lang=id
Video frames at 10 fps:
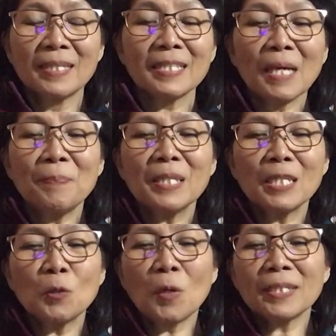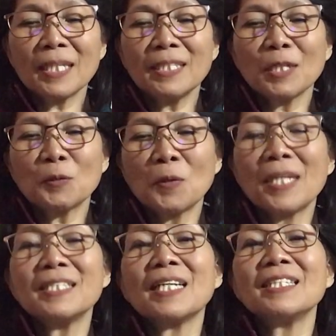tetapi kekuatan yang
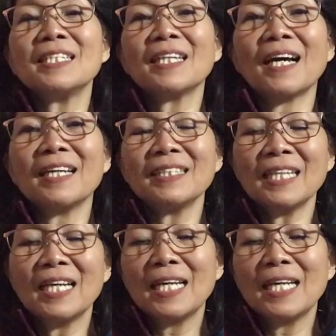Tuhan janjikan